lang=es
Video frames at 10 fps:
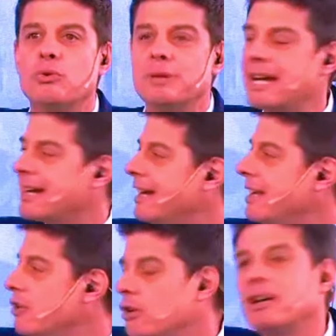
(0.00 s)
hubiera
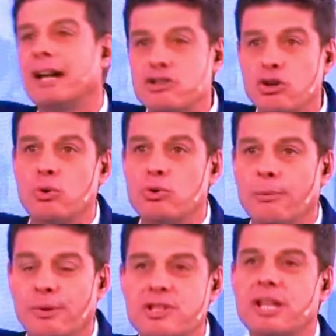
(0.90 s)
caído, cayó
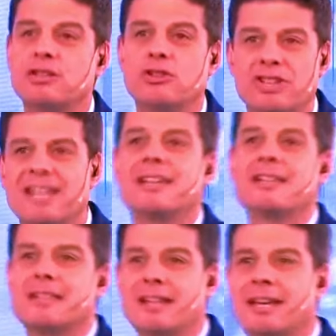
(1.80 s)
1%, quiere
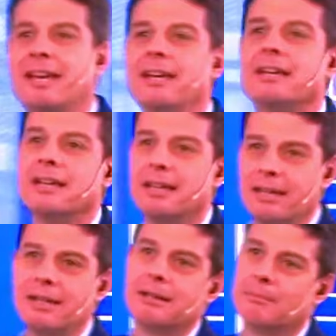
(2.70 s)
decir que
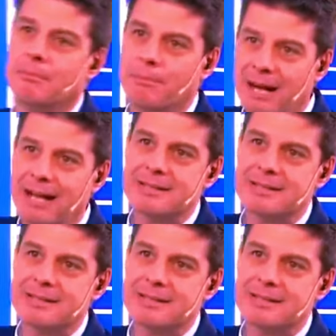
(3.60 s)
va a